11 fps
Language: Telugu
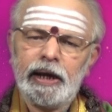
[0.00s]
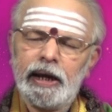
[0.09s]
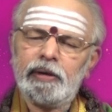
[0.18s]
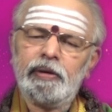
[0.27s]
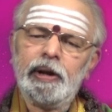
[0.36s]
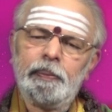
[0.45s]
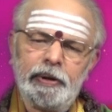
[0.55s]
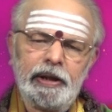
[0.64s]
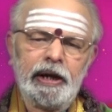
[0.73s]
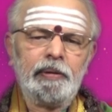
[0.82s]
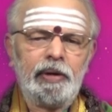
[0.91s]
ఏ రకమైన
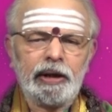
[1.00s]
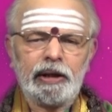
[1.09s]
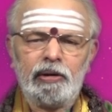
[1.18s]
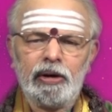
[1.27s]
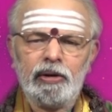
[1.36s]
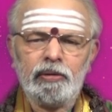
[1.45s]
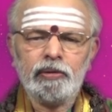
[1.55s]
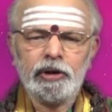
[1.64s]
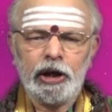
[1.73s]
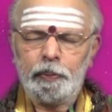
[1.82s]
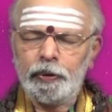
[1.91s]
ఇబ్బంది లేని వాతావరణం
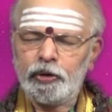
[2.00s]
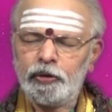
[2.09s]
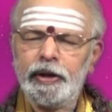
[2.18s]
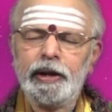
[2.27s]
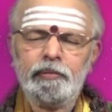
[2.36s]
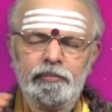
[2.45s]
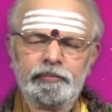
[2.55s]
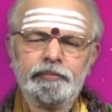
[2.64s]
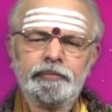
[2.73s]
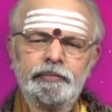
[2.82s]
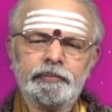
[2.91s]
ఏర్పడుతుంది
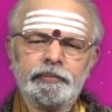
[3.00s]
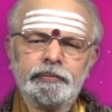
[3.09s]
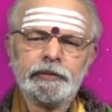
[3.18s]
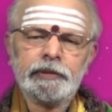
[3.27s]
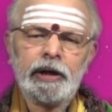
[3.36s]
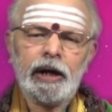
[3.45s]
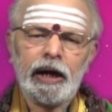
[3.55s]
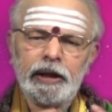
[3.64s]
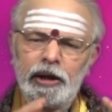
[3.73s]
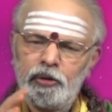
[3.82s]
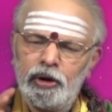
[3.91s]

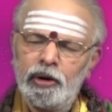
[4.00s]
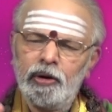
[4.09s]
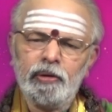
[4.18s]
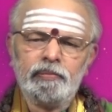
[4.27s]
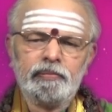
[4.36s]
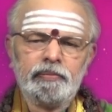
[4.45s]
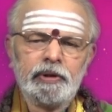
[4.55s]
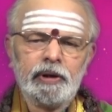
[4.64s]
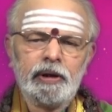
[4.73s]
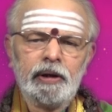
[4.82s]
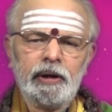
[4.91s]
అదే కోణంలో
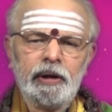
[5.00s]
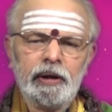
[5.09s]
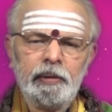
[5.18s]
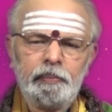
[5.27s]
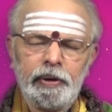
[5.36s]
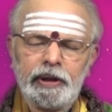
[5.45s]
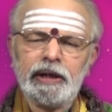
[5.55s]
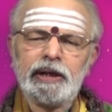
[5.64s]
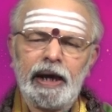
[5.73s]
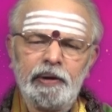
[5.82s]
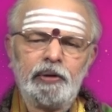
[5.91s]

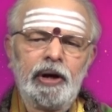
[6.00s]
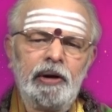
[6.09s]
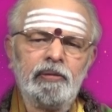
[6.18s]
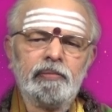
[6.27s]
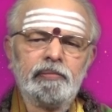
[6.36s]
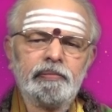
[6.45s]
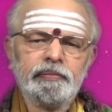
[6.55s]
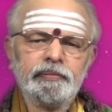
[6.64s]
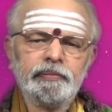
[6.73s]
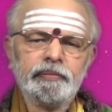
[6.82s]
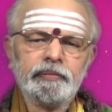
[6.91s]
ప్రతిసారి కూడాను
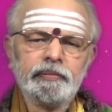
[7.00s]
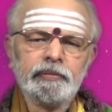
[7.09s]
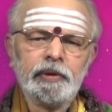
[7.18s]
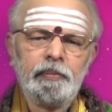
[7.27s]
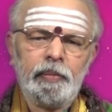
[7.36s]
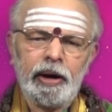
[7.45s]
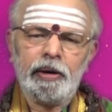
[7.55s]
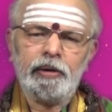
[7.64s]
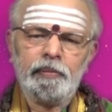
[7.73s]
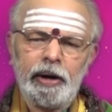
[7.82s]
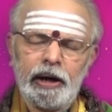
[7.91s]
మనం
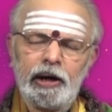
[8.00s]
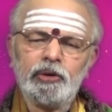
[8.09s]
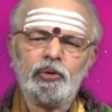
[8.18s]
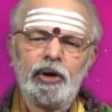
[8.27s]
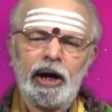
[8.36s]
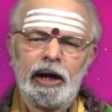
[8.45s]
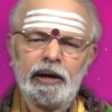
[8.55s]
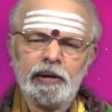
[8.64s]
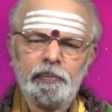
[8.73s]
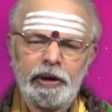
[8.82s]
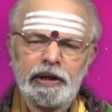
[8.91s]
మనకంటూ ఒక
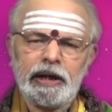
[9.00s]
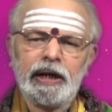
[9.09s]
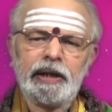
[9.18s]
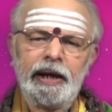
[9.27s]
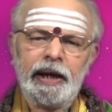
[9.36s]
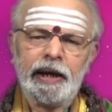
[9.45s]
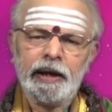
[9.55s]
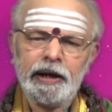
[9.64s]
ప్రత్యేకతని